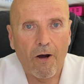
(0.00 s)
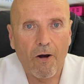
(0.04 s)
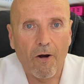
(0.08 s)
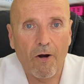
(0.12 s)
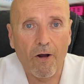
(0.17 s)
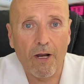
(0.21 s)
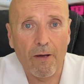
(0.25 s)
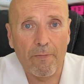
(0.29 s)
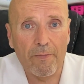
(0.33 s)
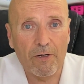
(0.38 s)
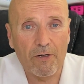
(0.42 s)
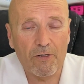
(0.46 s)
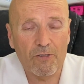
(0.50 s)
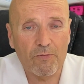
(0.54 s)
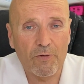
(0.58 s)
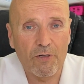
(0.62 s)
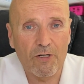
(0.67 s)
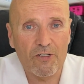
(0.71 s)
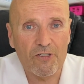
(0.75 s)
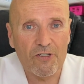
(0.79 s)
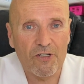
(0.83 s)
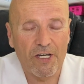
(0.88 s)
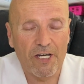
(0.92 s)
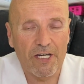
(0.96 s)
Hola amigos,
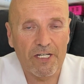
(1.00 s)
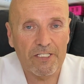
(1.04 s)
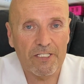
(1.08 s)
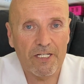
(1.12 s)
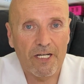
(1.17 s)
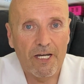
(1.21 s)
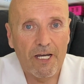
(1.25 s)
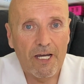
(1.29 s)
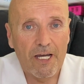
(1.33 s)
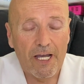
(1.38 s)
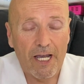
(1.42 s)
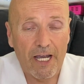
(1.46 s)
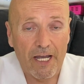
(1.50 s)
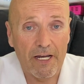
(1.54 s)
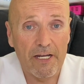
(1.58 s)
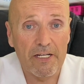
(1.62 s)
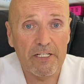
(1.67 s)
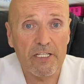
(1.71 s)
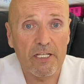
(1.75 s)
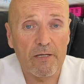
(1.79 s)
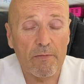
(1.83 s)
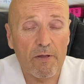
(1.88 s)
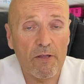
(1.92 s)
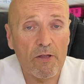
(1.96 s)
buenos días. En
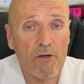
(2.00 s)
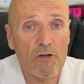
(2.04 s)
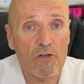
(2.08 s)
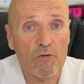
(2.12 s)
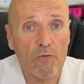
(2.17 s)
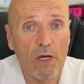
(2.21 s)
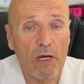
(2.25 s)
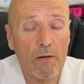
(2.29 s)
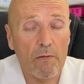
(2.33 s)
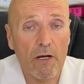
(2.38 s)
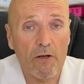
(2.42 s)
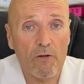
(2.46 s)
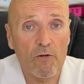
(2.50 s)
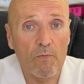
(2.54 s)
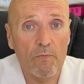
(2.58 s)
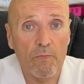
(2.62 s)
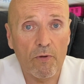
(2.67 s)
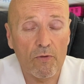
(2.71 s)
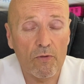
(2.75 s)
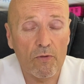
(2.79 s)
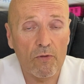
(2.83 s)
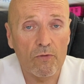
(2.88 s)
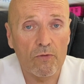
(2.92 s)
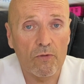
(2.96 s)
este vídeo os voy a hablar de un
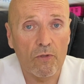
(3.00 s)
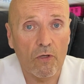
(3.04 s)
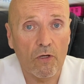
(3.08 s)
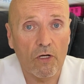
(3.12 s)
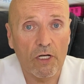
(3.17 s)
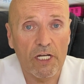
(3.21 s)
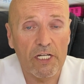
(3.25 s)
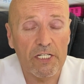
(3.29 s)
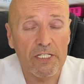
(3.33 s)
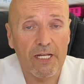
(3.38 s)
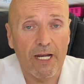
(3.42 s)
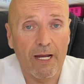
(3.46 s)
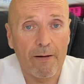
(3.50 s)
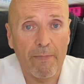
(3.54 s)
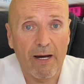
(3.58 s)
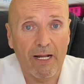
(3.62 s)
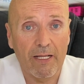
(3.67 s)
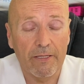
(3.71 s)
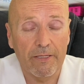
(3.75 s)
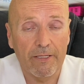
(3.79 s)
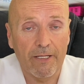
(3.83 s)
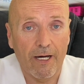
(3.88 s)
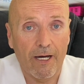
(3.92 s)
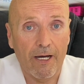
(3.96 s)
producto que es la
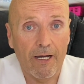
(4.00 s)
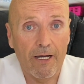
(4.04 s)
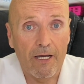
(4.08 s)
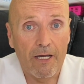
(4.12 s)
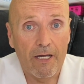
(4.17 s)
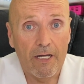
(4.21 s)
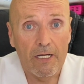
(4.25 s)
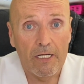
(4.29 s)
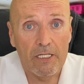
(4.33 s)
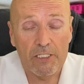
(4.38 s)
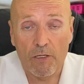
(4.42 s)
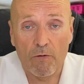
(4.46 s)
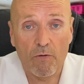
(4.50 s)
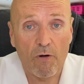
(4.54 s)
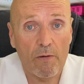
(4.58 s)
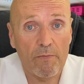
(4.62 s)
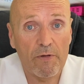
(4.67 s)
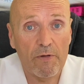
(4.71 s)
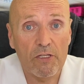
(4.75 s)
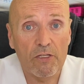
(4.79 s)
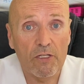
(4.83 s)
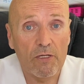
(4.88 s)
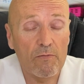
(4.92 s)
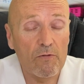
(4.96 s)
malta.
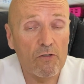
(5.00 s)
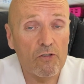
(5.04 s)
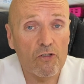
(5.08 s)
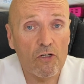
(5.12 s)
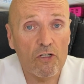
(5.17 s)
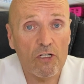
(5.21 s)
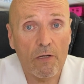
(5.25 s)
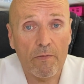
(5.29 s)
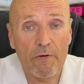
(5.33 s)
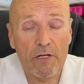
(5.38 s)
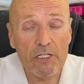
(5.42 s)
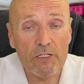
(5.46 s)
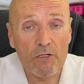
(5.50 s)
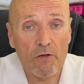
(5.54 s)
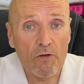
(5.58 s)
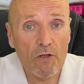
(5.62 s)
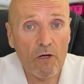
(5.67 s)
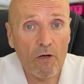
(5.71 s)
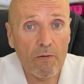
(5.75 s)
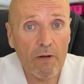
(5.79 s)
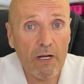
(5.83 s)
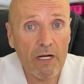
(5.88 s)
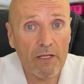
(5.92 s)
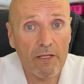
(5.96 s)
Seguramente muchos habréis
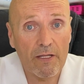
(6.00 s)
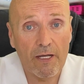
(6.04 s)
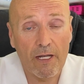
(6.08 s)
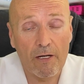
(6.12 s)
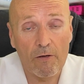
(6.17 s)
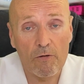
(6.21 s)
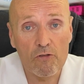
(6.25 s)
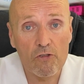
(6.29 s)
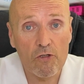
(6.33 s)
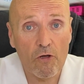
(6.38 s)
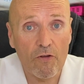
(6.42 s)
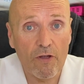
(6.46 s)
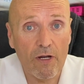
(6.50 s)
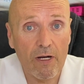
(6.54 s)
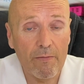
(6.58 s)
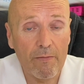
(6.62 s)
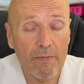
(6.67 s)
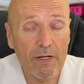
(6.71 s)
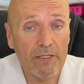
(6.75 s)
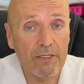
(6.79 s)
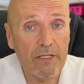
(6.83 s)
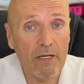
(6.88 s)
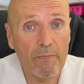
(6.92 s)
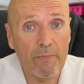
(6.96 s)
oído hablar del uso de la
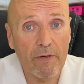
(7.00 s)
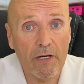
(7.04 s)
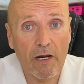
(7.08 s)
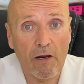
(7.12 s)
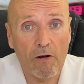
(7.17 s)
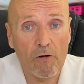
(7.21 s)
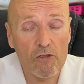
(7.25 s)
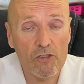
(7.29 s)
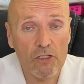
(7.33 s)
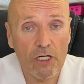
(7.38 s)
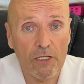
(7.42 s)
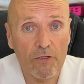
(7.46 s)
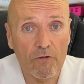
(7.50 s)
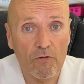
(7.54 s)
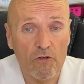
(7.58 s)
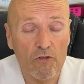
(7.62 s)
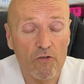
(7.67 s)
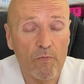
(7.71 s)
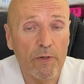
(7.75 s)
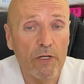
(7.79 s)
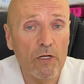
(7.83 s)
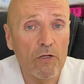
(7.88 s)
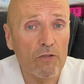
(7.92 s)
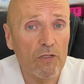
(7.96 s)
malta para los
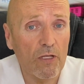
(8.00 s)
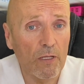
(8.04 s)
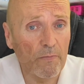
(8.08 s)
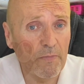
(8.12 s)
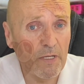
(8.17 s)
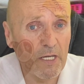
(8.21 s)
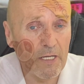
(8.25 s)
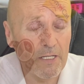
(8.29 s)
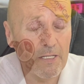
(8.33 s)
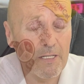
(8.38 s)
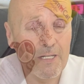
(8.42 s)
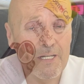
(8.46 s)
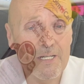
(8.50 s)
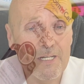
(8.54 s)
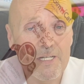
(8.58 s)
gatos, pero también